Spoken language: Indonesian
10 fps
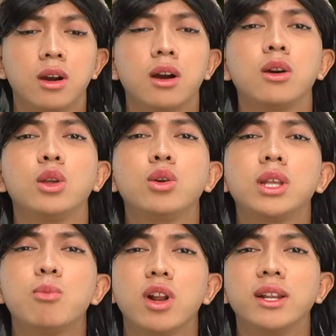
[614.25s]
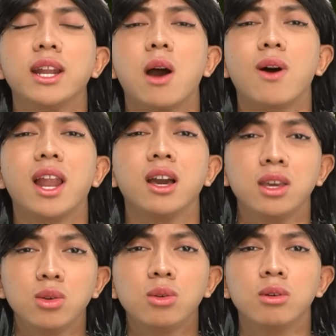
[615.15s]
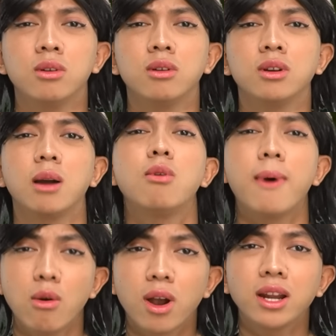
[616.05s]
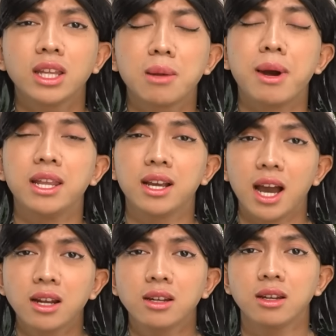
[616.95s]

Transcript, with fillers: kalau gitu kita mulai dari awal lagi yuk. Kamu mau kan kita balikan?